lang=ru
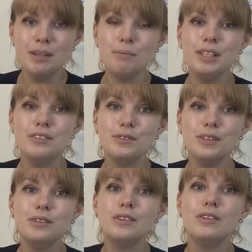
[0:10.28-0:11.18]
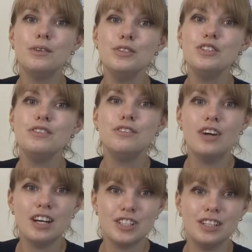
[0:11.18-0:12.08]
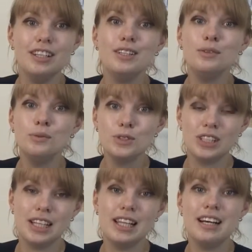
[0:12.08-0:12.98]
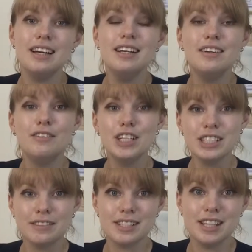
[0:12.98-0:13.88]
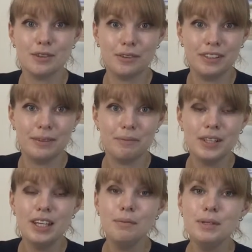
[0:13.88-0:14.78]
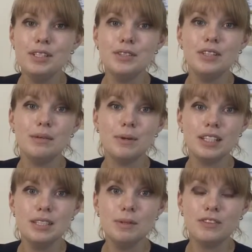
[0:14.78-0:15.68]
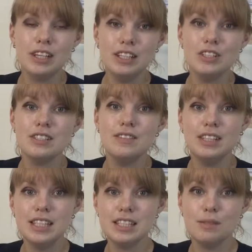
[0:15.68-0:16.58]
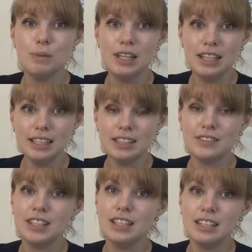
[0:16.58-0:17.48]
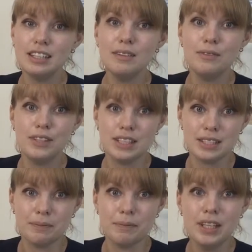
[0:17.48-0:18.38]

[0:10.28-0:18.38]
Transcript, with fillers: Пить воду очень важно и нужно для вашего здоровья. Пить ее необходимо в количестве 30 мл на килограмм веса.